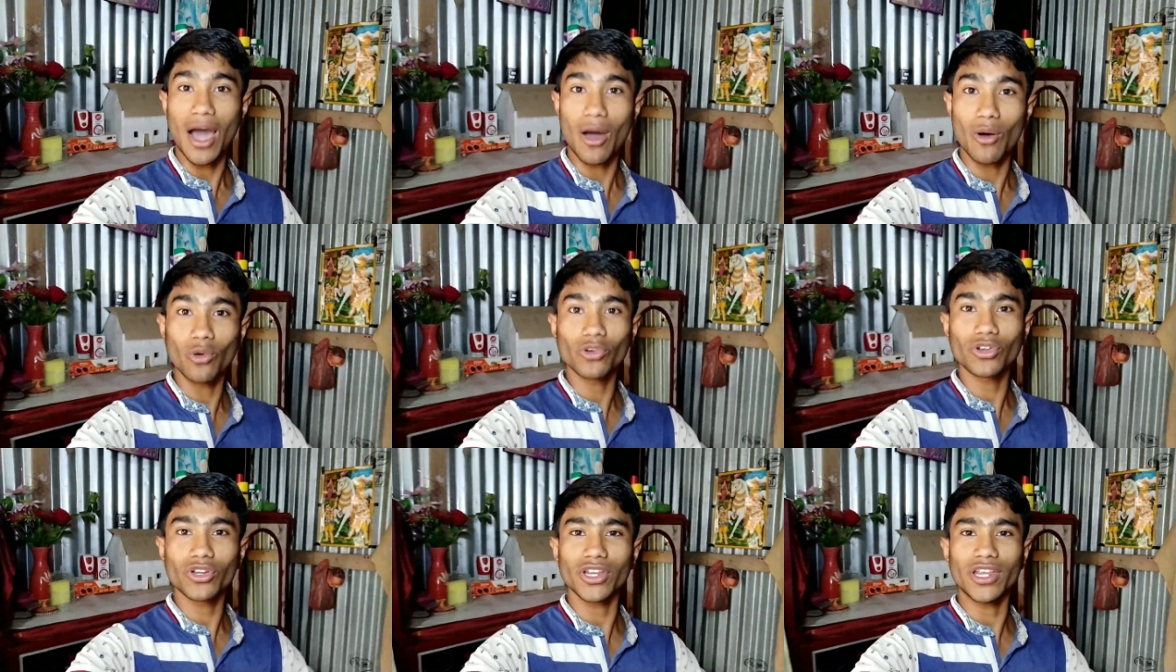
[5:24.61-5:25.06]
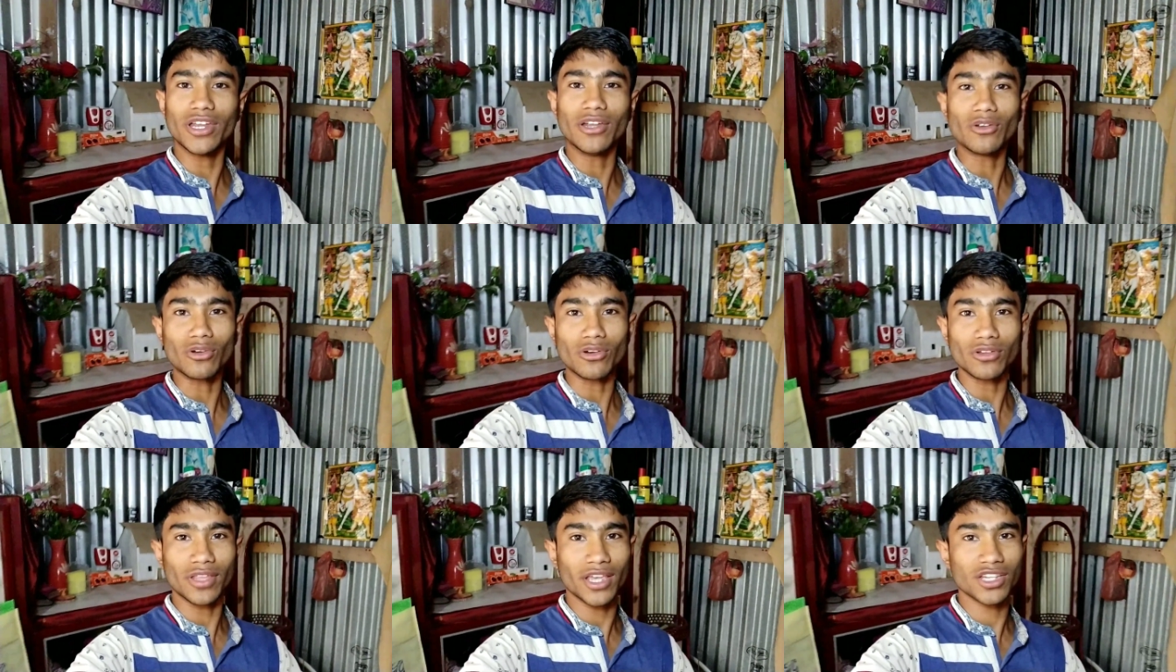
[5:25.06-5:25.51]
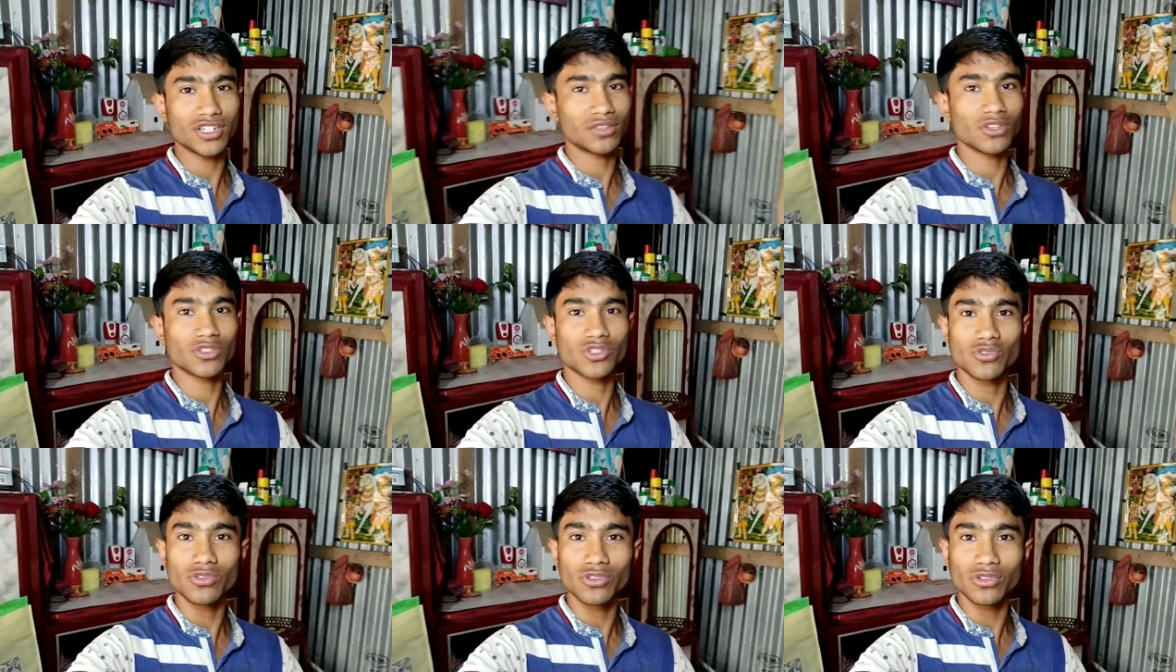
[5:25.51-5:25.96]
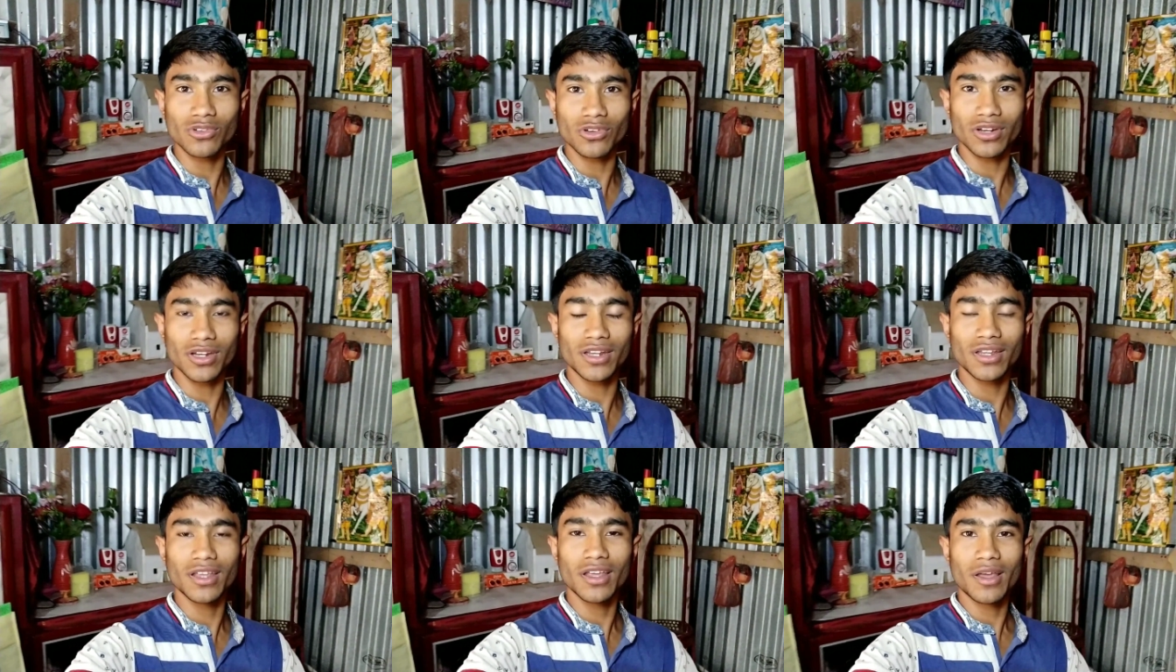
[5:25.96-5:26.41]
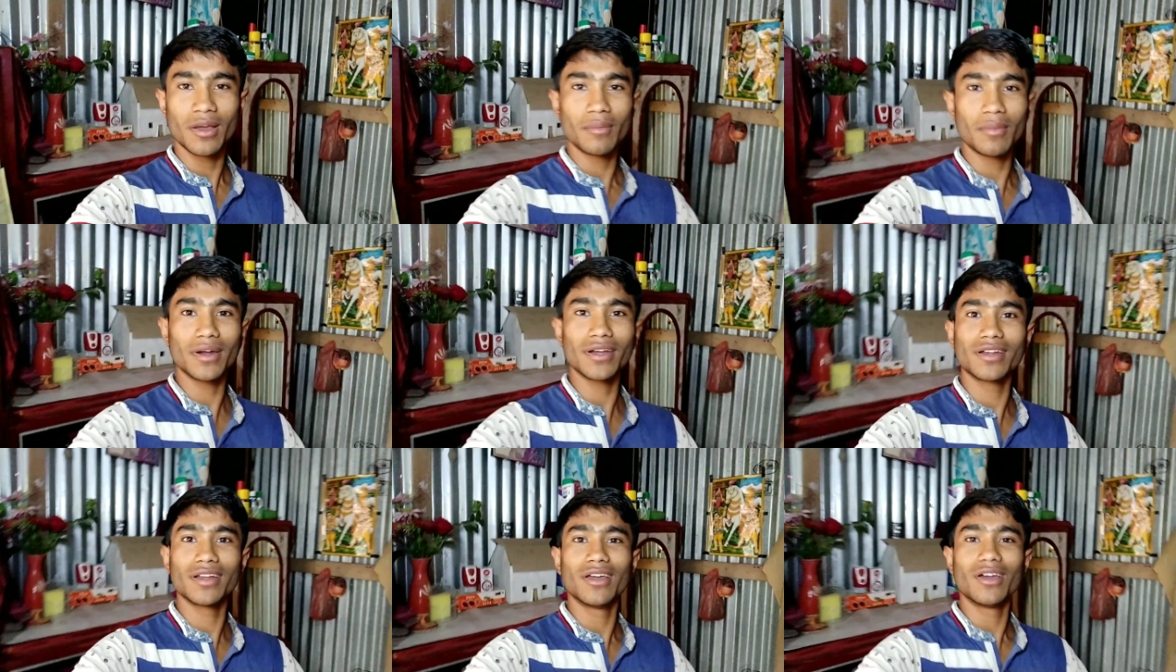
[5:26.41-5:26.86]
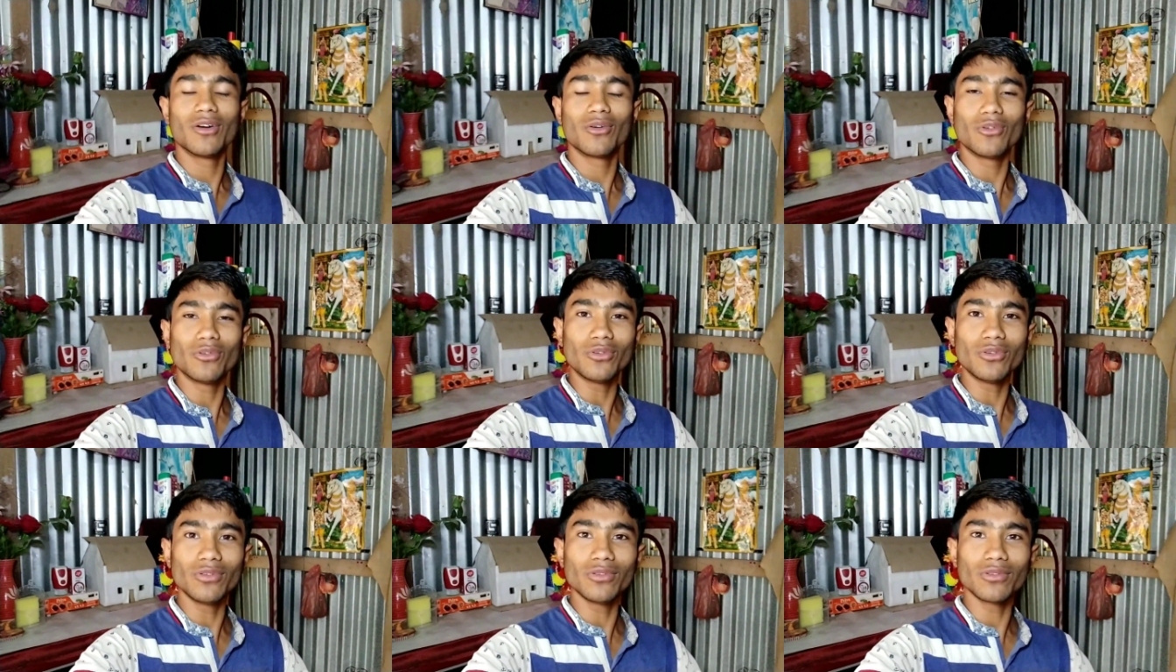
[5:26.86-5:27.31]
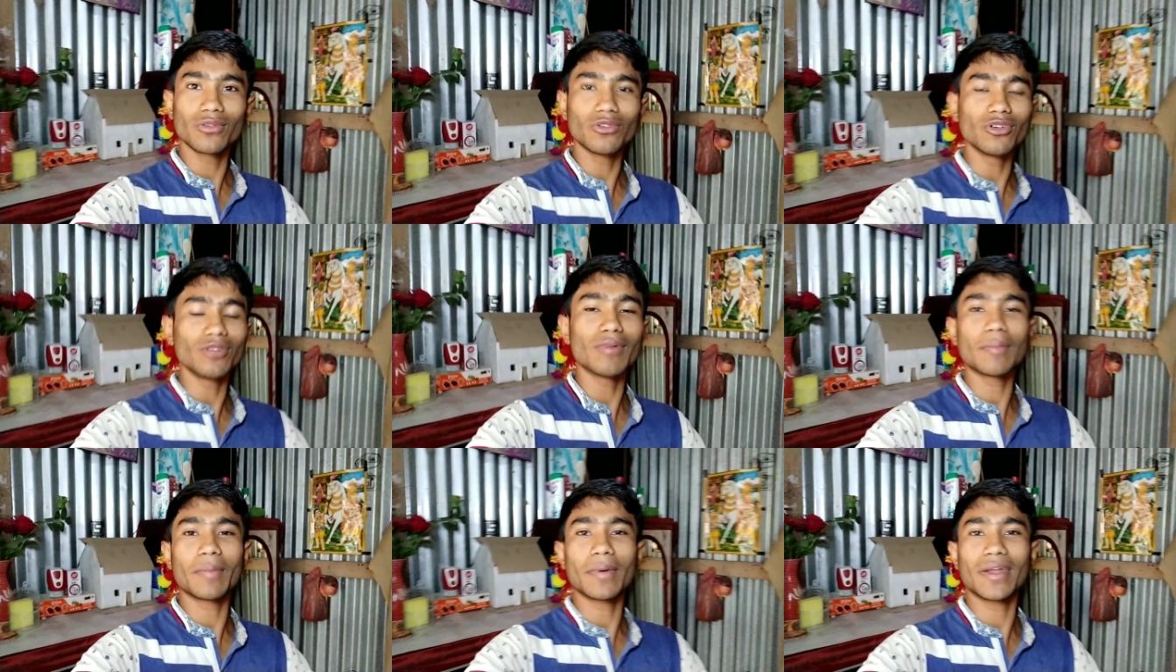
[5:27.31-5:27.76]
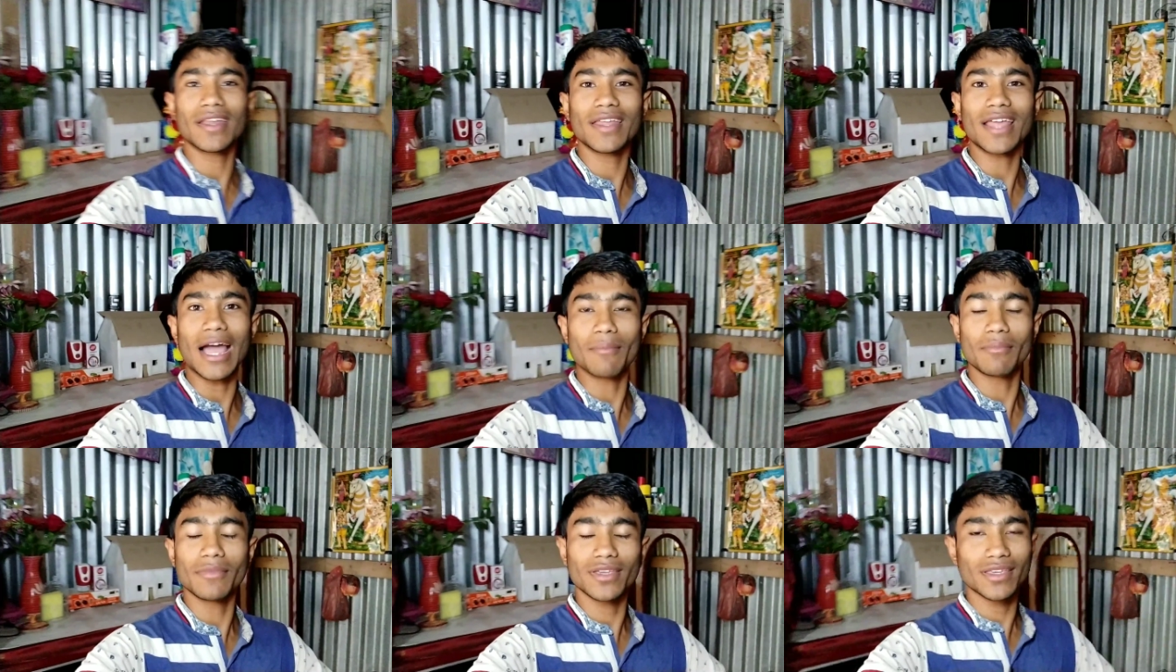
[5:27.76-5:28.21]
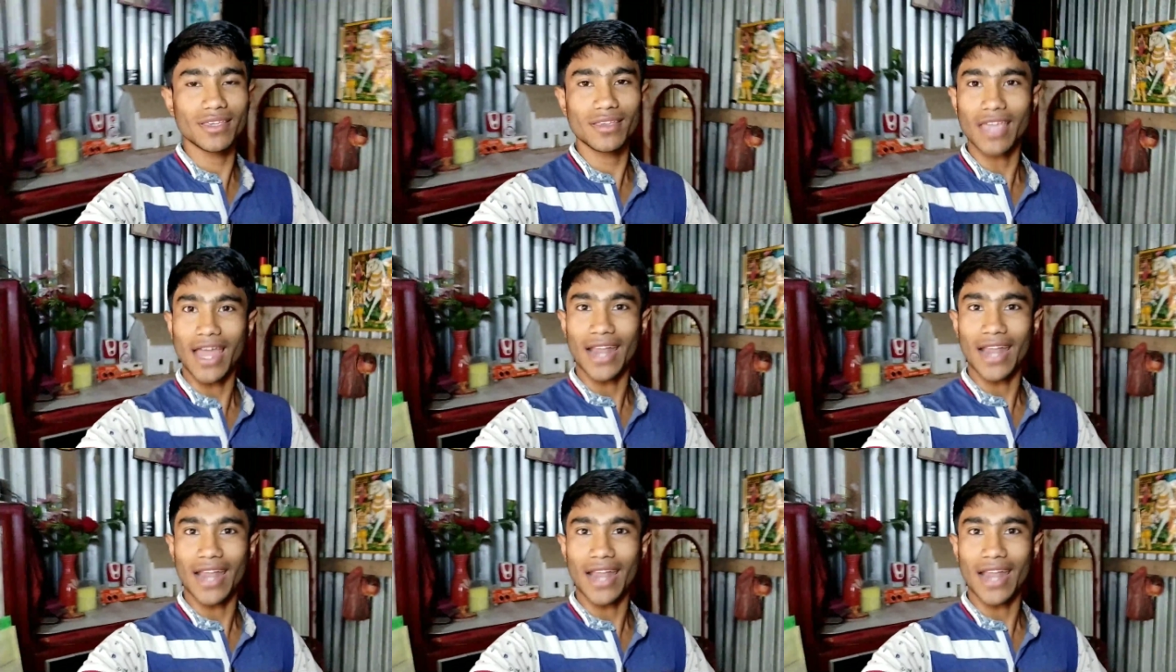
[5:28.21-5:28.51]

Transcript: আউট ইন্ট্রো থাই সেটা শুট করিনি বাট কোনো কোনো ব্যাপার নেই আমি